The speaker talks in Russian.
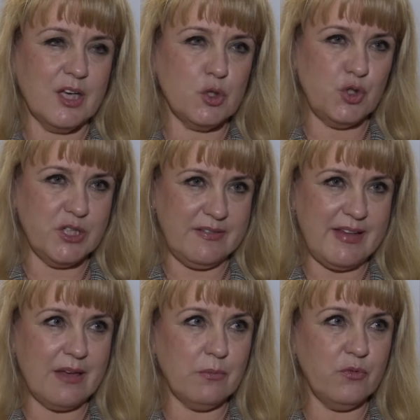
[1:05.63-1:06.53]

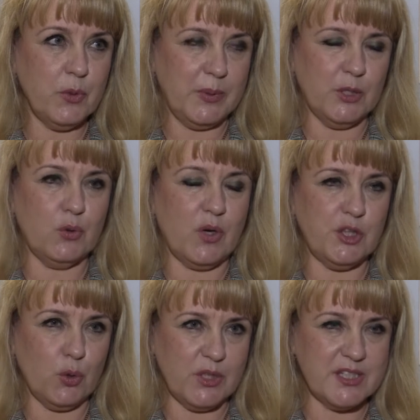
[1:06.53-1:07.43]
осуществляем выплату
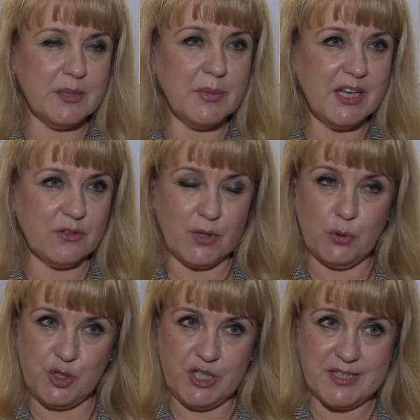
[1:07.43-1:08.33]
от 3 до 7 лет
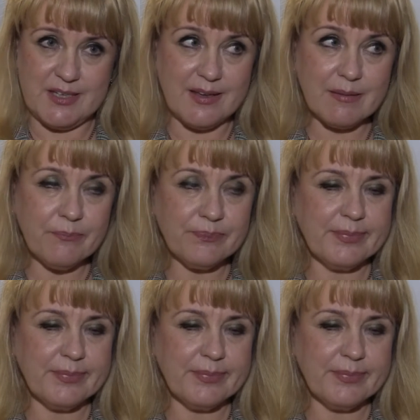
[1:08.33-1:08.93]
включительно